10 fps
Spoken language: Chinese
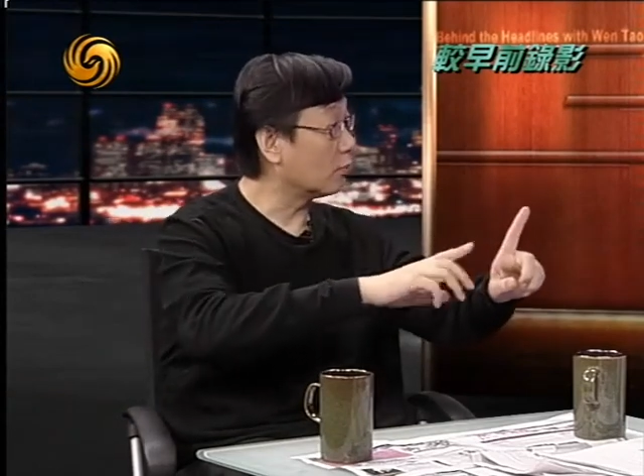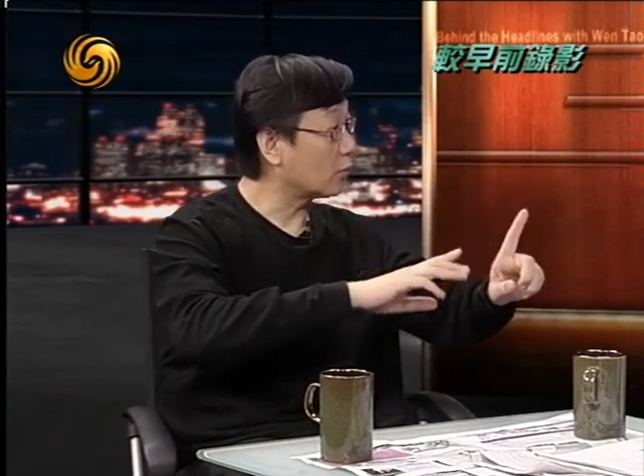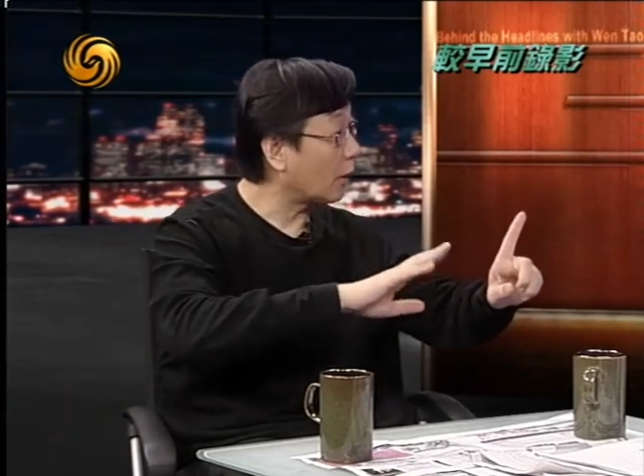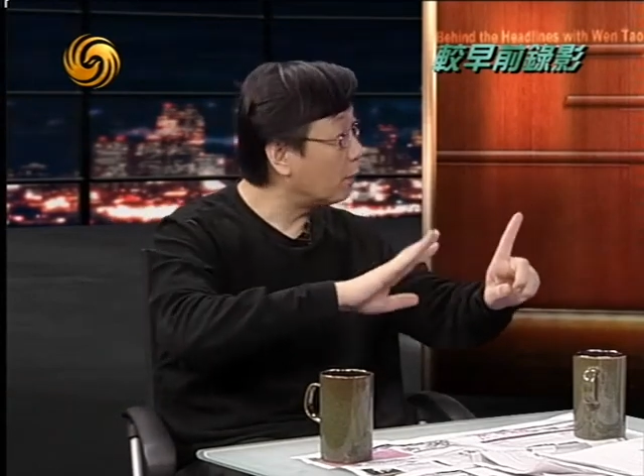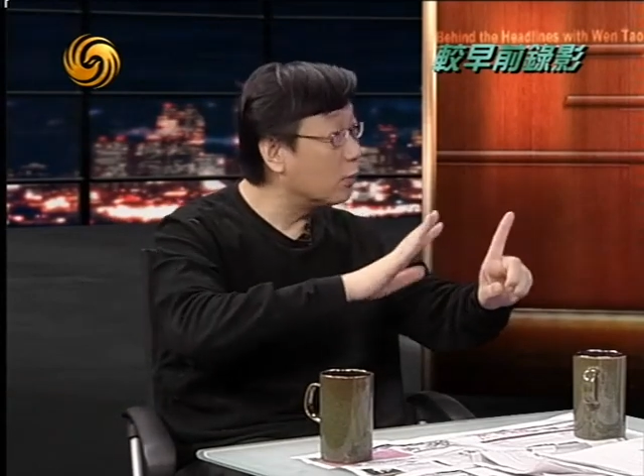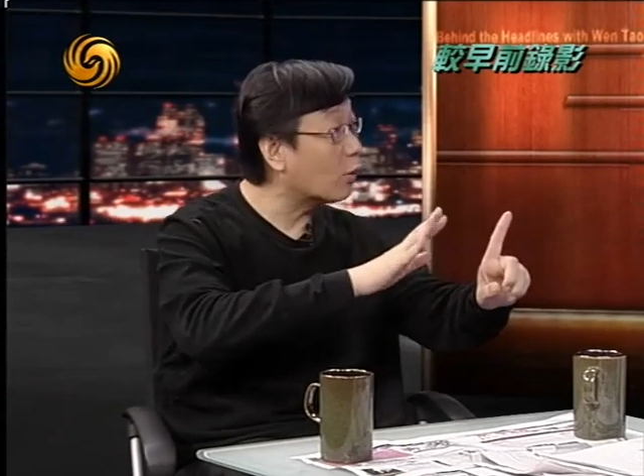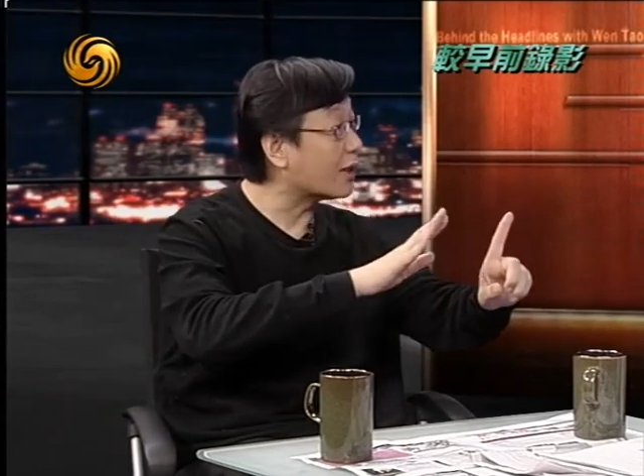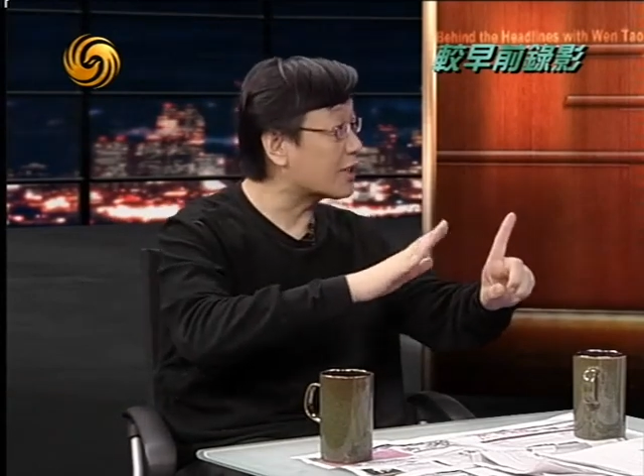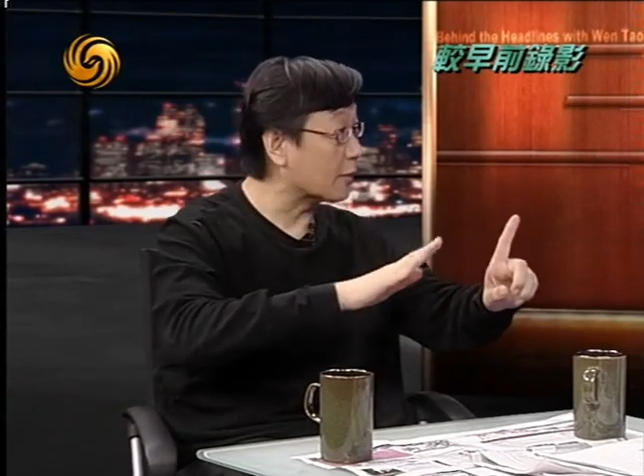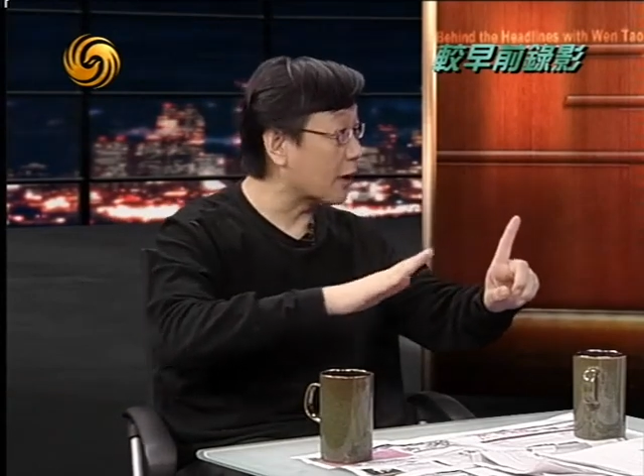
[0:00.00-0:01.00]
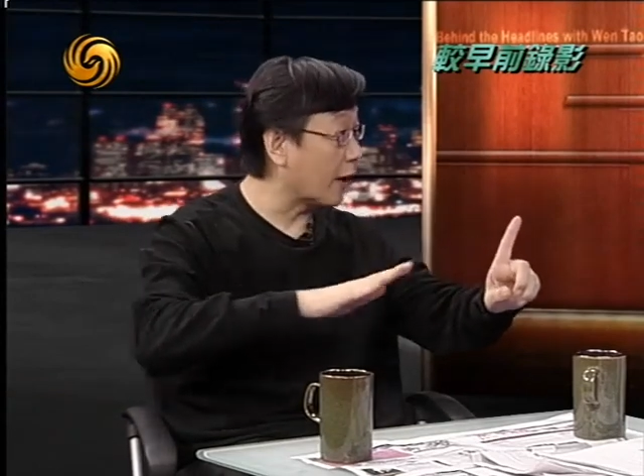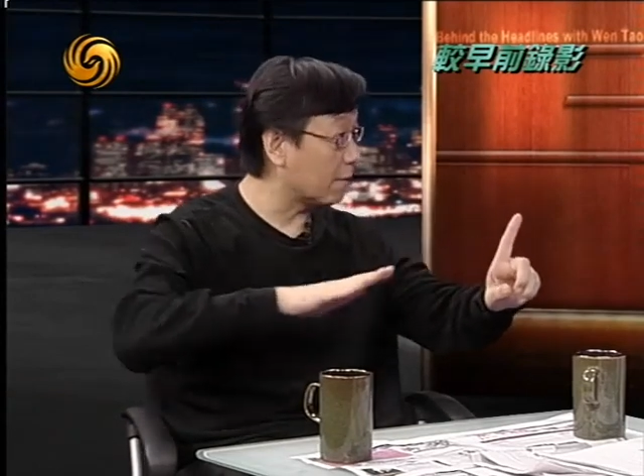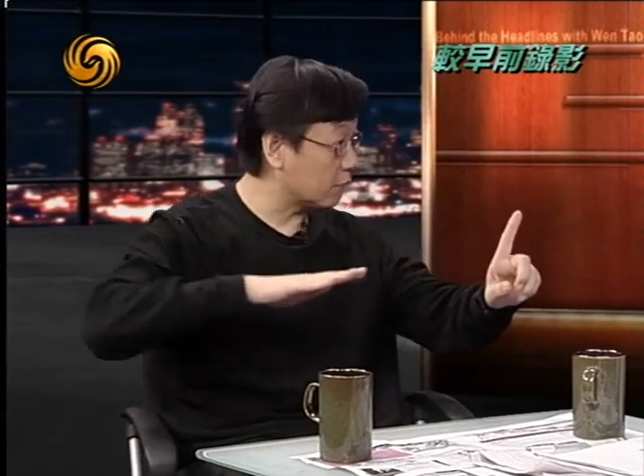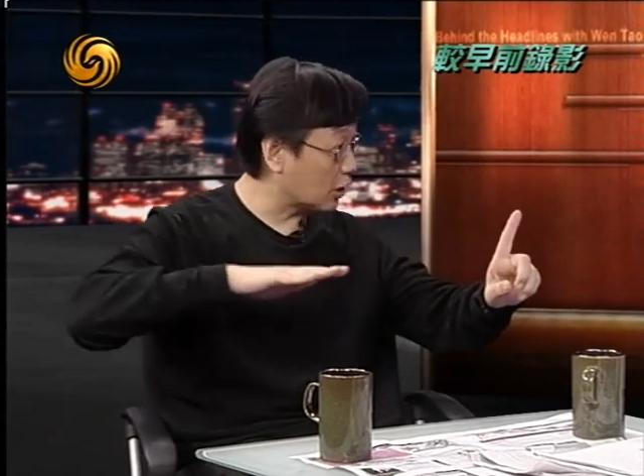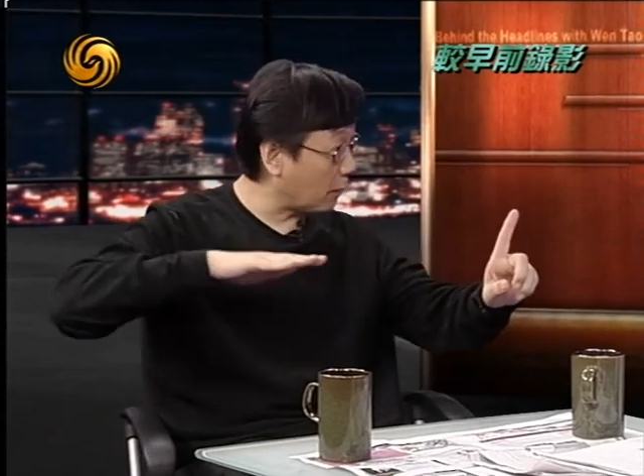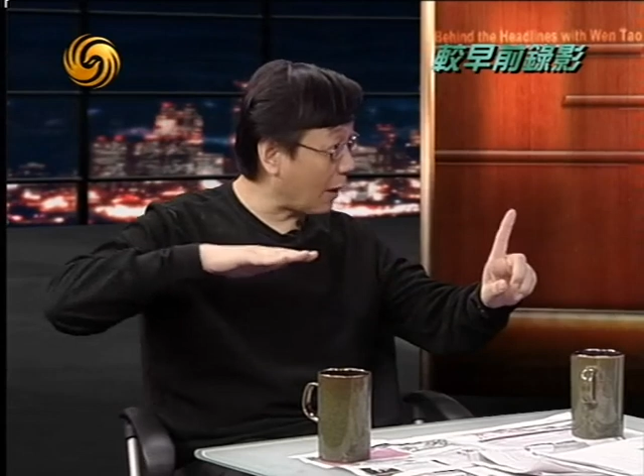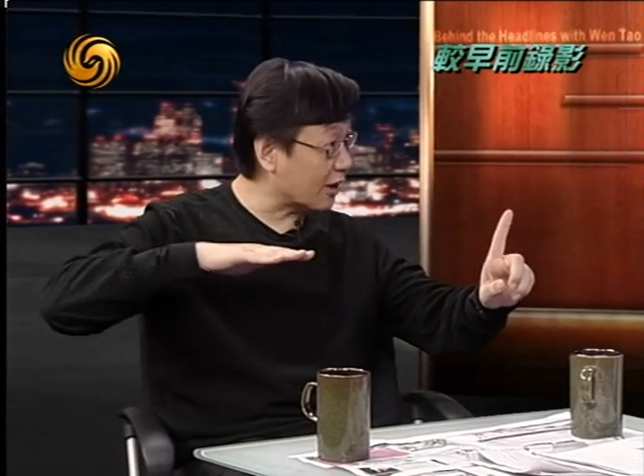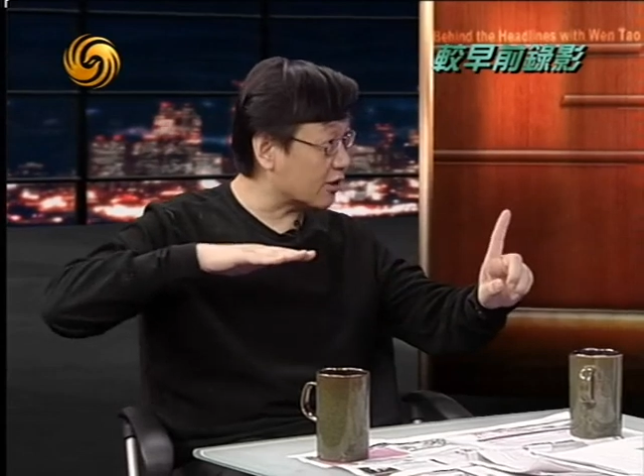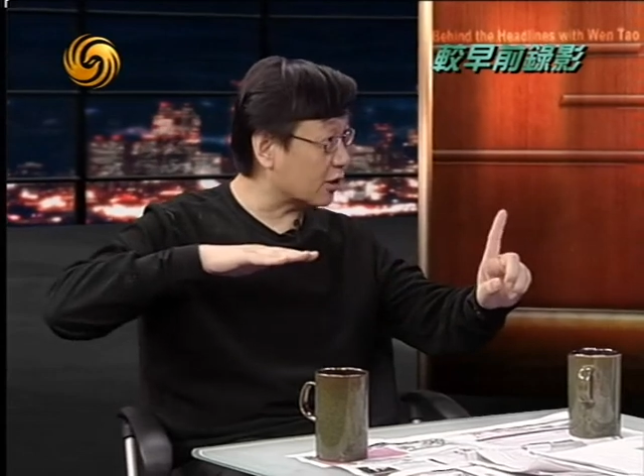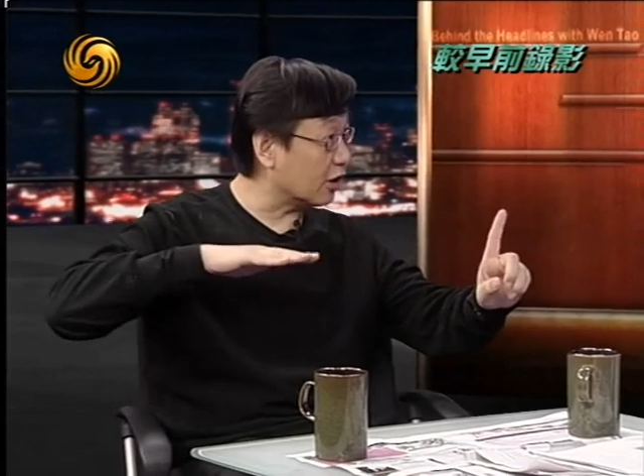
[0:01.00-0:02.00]
他不管怎么样，这个八个
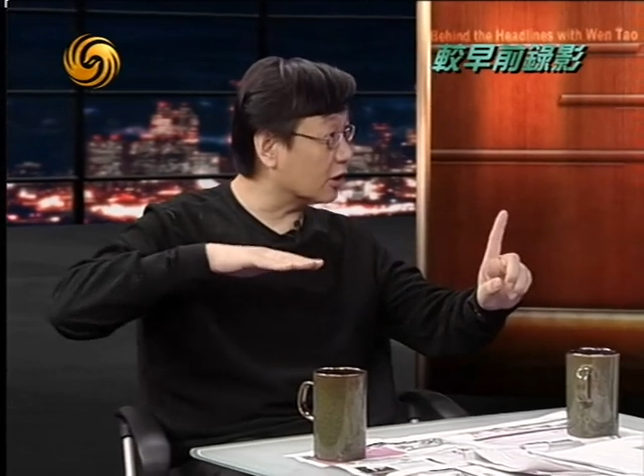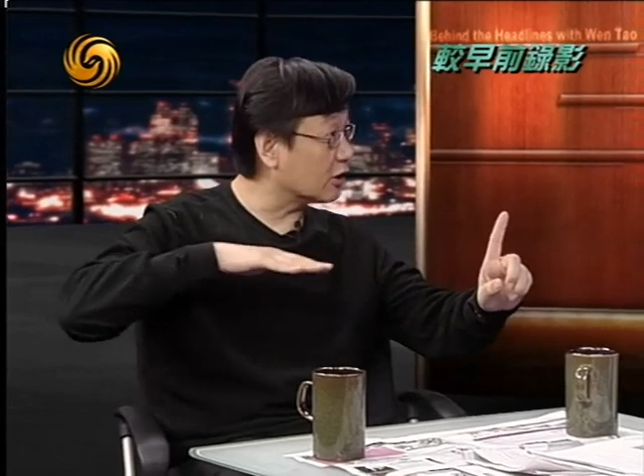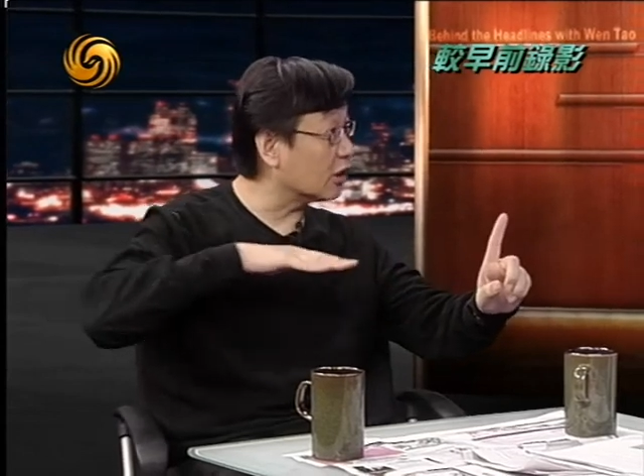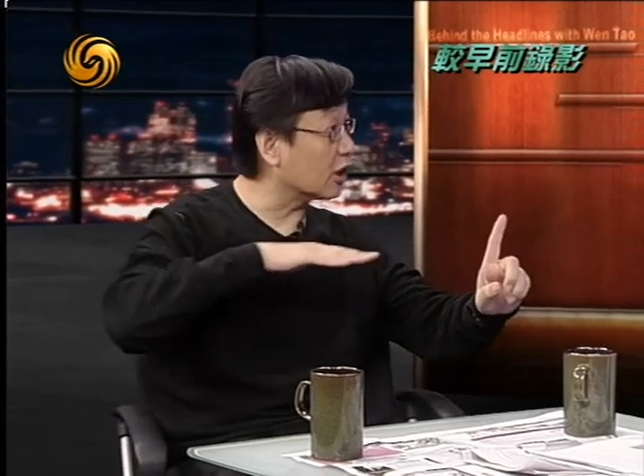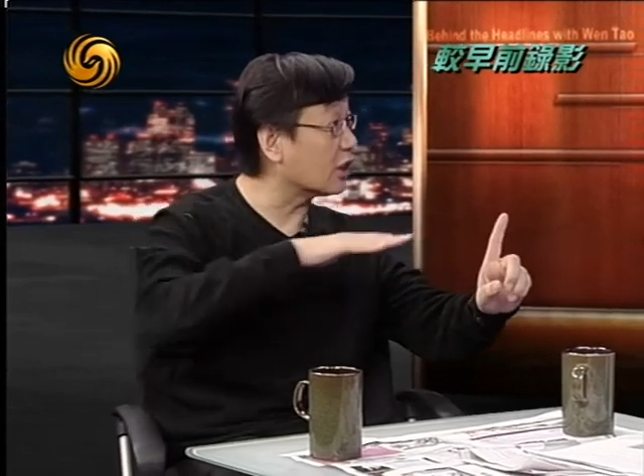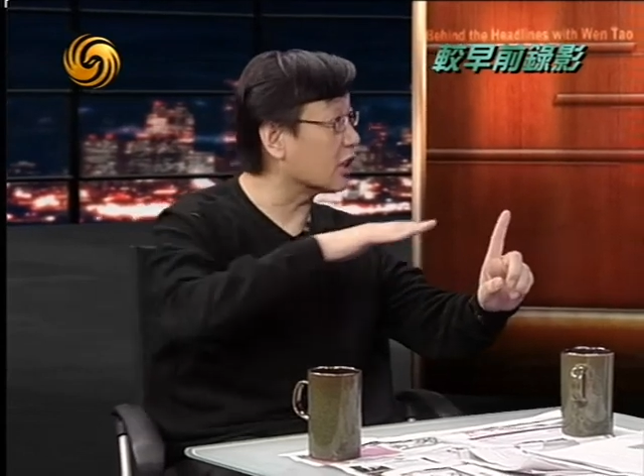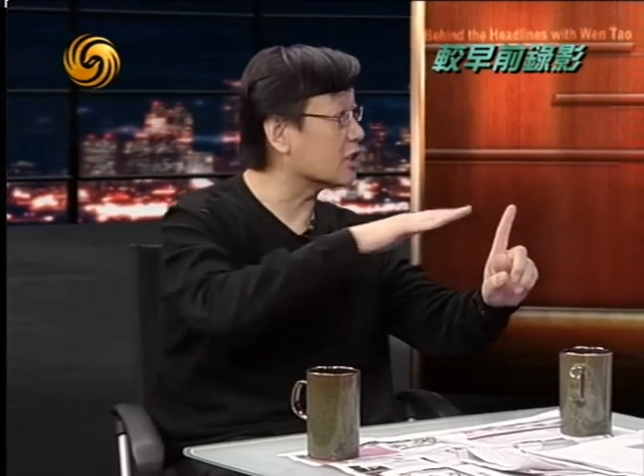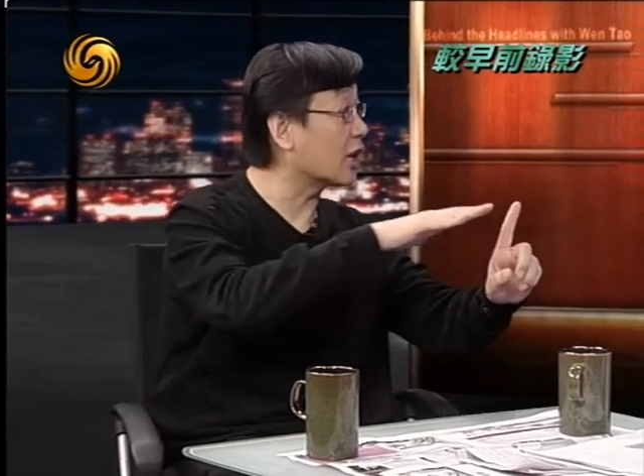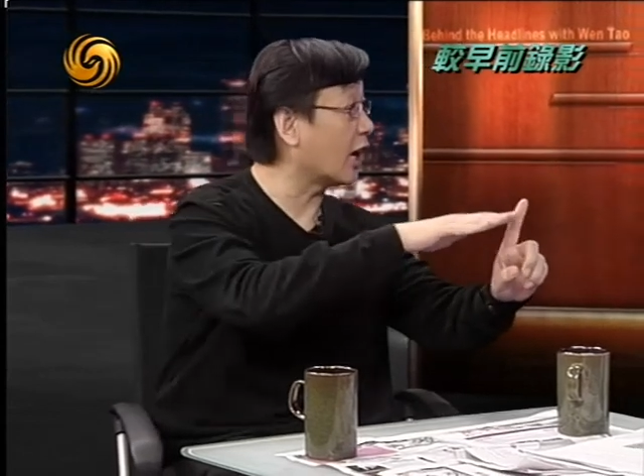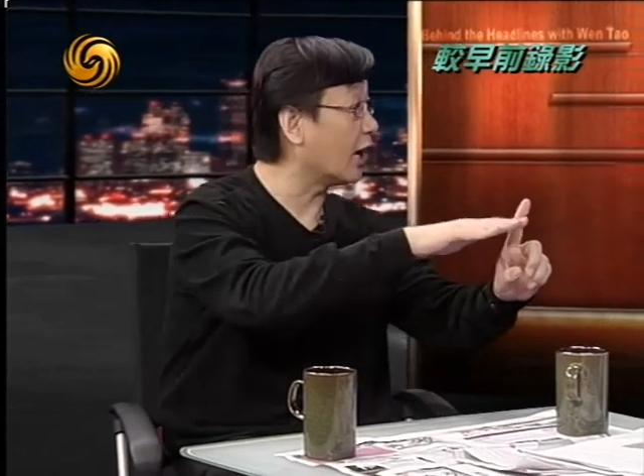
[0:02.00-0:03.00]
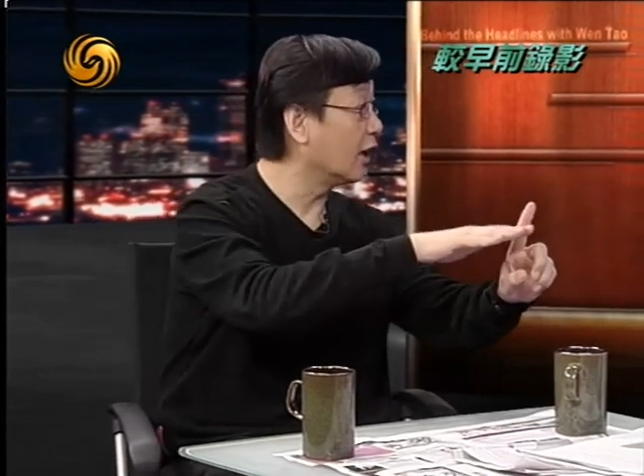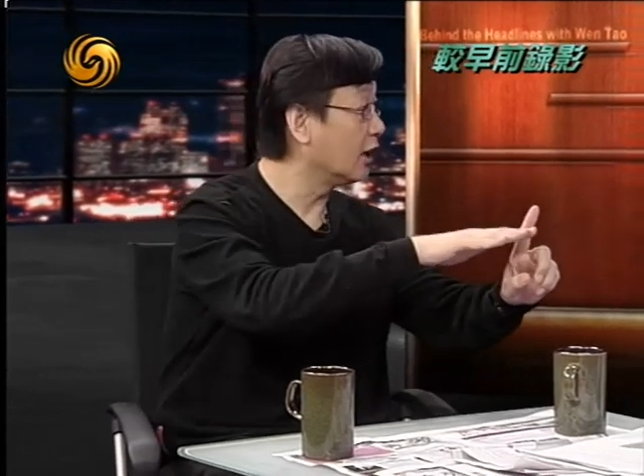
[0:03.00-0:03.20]
十个人车得停下来。